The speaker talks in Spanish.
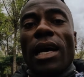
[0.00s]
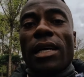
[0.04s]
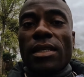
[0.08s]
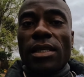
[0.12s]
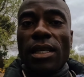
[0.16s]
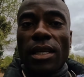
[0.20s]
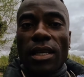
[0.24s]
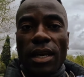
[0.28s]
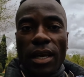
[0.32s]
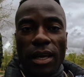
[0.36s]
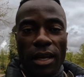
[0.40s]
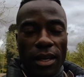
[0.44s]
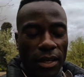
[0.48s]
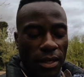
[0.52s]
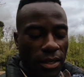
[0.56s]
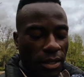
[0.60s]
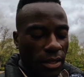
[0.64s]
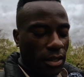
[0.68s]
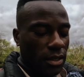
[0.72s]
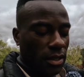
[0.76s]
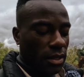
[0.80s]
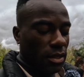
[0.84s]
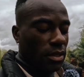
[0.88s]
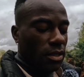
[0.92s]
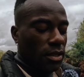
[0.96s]
Así que,
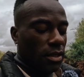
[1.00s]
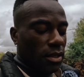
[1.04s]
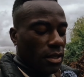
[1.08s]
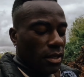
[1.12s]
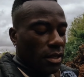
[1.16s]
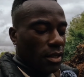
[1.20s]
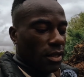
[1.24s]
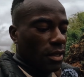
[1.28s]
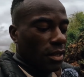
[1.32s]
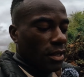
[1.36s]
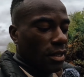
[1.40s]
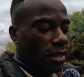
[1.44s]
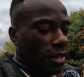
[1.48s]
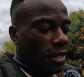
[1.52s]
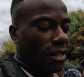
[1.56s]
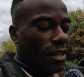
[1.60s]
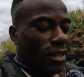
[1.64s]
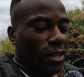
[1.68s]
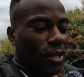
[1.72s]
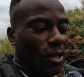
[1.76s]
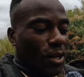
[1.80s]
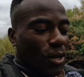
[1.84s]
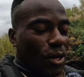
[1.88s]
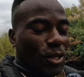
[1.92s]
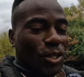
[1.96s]

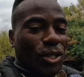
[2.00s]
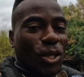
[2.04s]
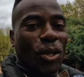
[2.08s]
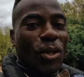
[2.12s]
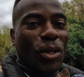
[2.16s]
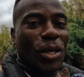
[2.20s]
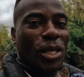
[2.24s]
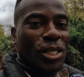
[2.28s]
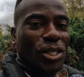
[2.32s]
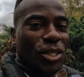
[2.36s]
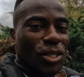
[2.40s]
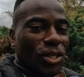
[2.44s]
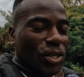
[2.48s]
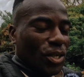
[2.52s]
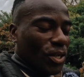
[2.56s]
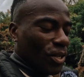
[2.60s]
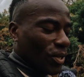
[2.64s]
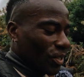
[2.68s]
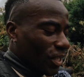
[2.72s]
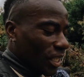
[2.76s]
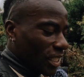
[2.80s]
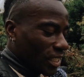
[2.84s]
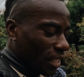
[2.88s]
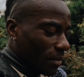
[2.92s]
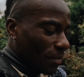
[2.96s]
con todo esto,
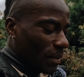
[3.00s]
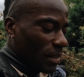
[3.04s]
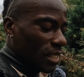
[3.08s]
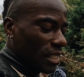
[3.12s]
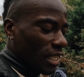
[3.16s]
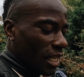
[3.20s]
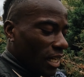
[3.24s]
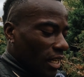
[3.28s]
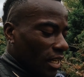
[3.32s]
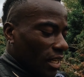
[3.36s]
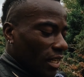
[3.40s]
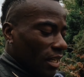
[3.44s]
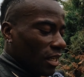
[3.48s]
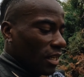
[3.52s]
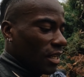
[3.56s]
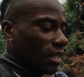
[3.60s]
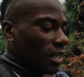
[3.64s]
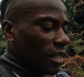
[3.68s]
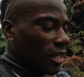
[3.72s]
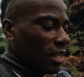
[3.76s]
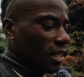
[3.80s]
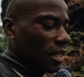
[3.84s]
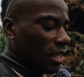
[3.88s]
con este mensaje,